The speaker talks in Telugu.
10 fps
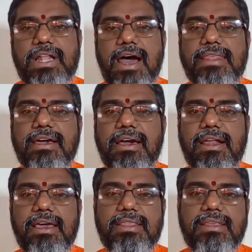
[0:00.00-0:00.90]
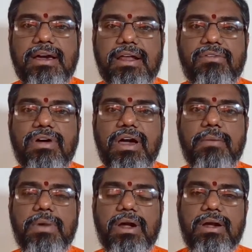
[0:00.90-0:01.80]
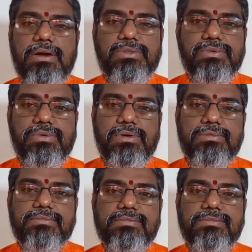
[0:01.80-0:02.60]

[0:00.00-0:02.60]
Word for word: నా దగ్గరే ఇంత గర్వంగా మాట్లాడుతూ ఉన్నావు